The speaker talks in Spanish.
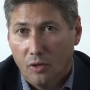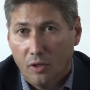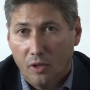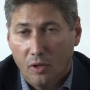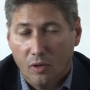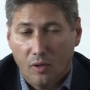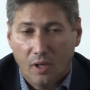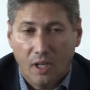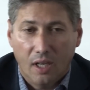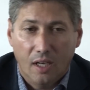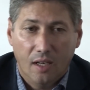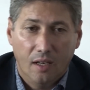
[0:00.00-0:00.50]
Yo
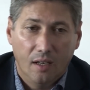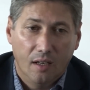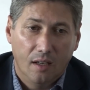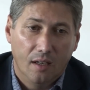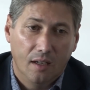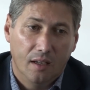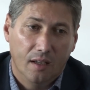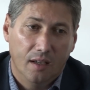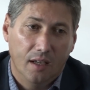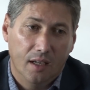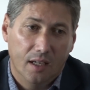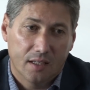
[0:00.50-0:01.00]
creo que el,
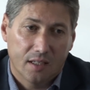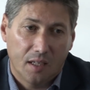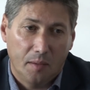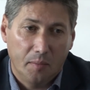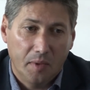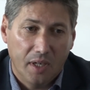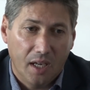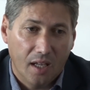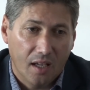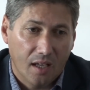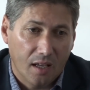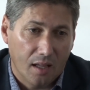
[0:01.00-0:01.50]

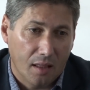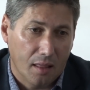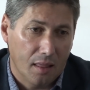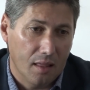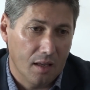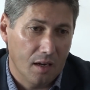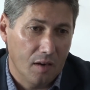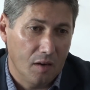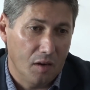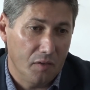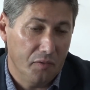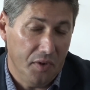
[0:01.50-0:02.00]
examen hay que
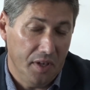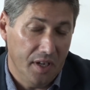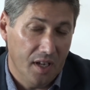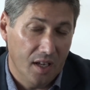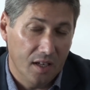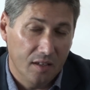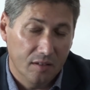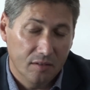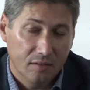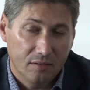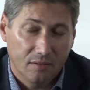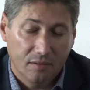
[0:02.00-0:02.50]
hacerlo al
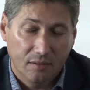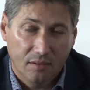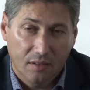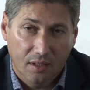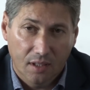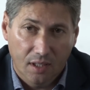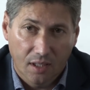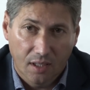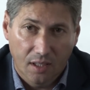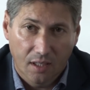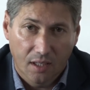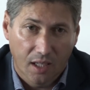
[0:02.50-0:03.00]
final. ¿no?
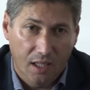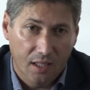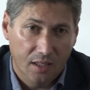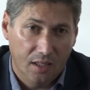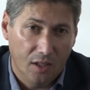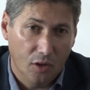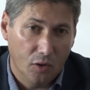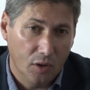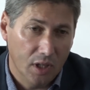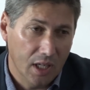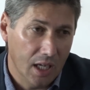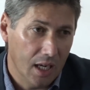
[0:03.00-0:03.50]
Eh, en
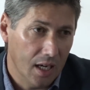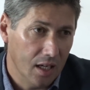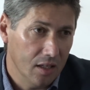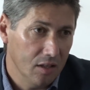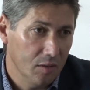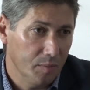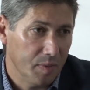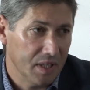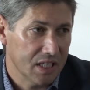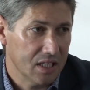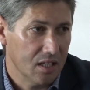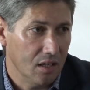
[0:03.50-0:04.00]
teoría el
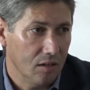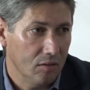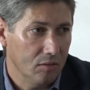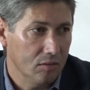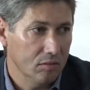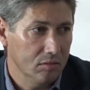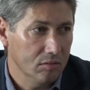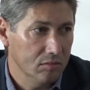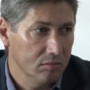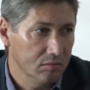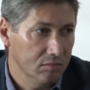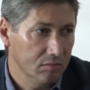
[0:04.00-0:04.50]
año
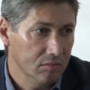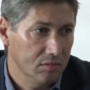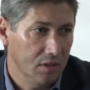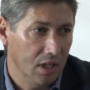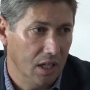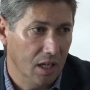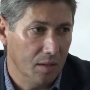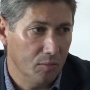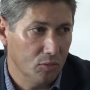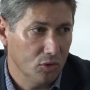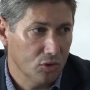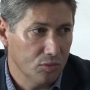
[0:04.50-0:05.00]
pasado
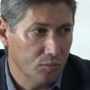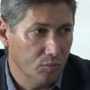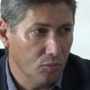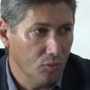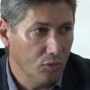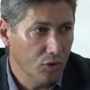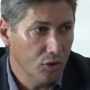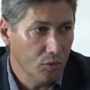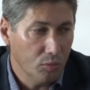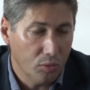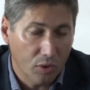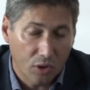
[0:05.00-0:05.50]
teníamos
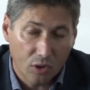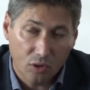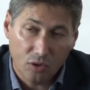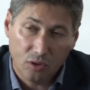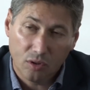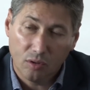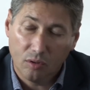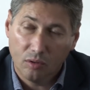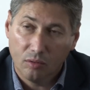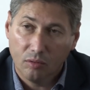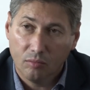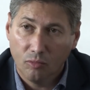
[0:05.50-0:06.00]
muy
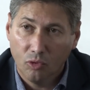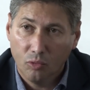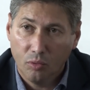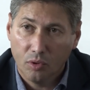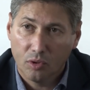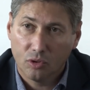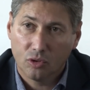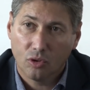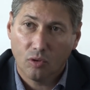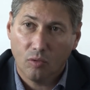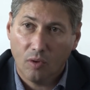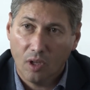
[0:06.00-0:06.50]
buenos, muy
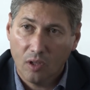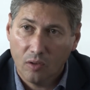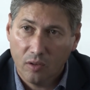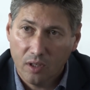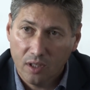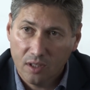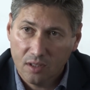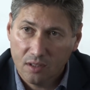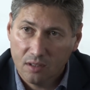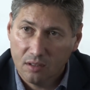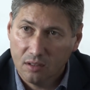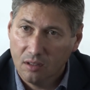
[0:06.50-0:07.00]
buenos
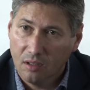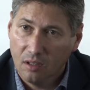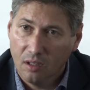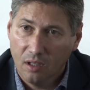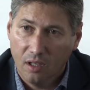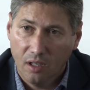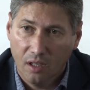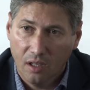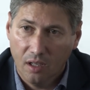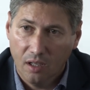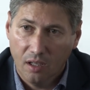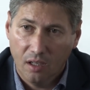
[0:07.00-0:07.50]
jugadores,
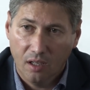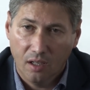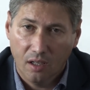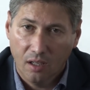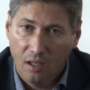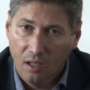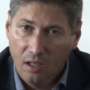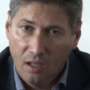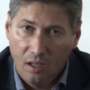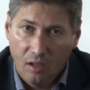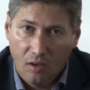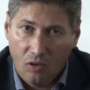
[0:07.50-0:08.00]
eh,
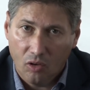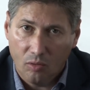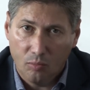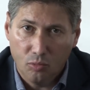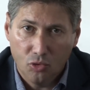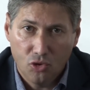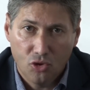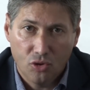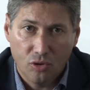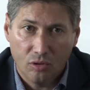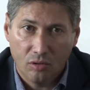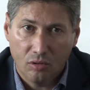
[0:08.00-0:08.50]
con
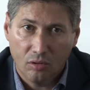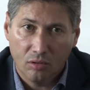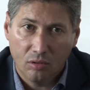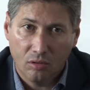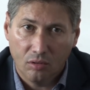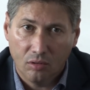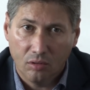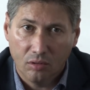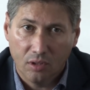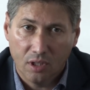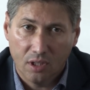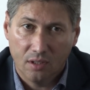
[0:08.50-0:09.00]

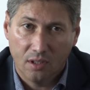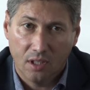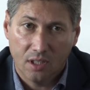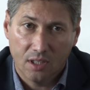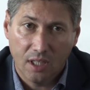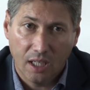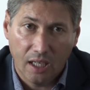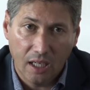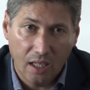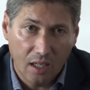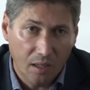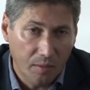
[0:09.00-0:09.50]
mucho
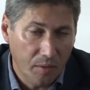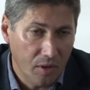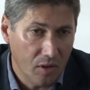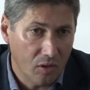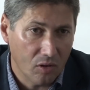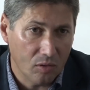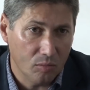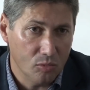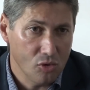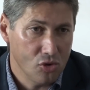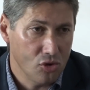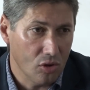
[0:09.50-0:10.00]
desequilibrio,
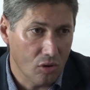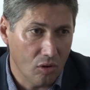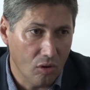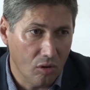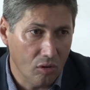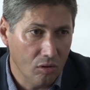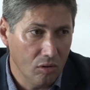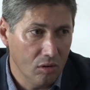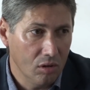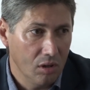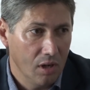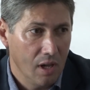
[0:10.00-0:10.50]
con mucho
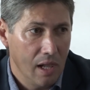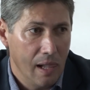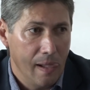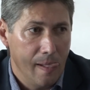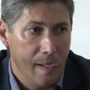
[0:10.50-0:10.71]
gol,